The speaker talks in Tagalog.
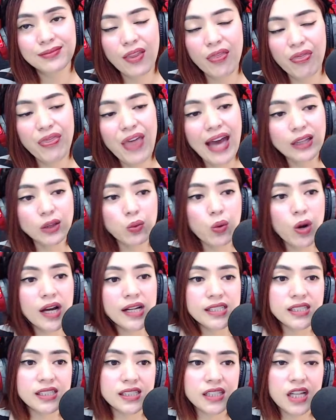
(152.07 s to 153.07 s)
That
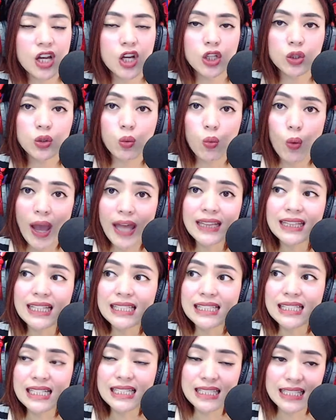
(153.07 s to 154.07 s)
was
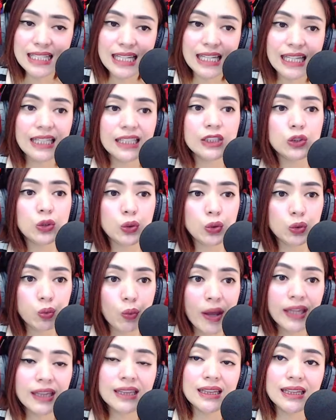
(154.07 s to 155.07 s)
2016 to
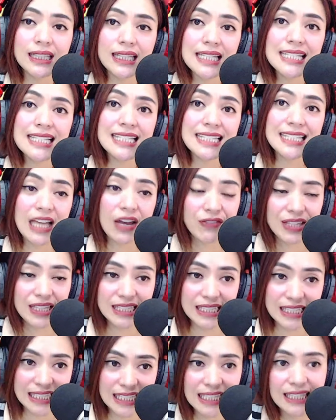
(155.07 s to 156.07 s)

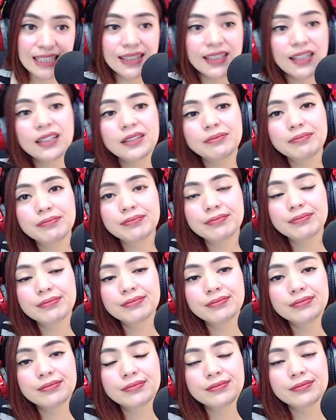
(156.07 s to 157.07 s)

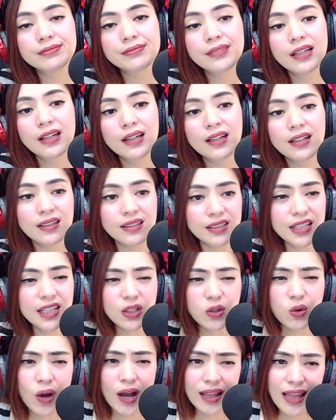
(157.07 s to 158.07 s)
2017. Hindi
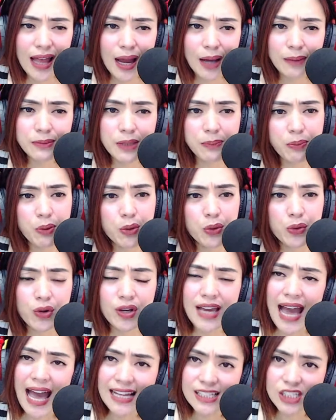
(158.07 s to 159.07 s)
ko alam na puro
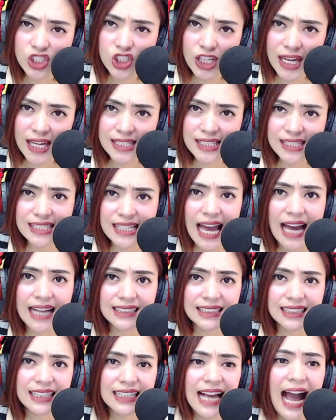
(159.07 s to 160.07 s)
gadgets at
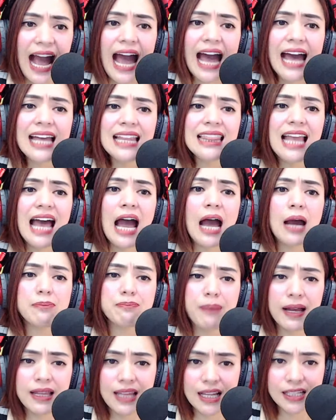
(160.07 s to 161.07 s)
gala
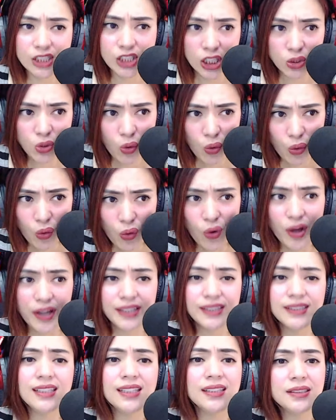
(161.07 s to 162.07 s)
pala siya
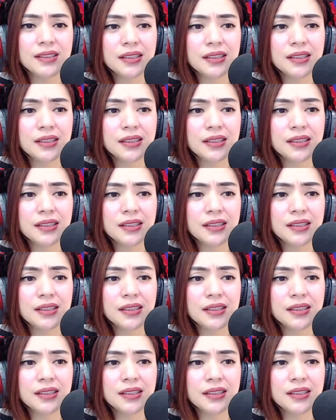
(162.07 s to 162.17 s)
doon.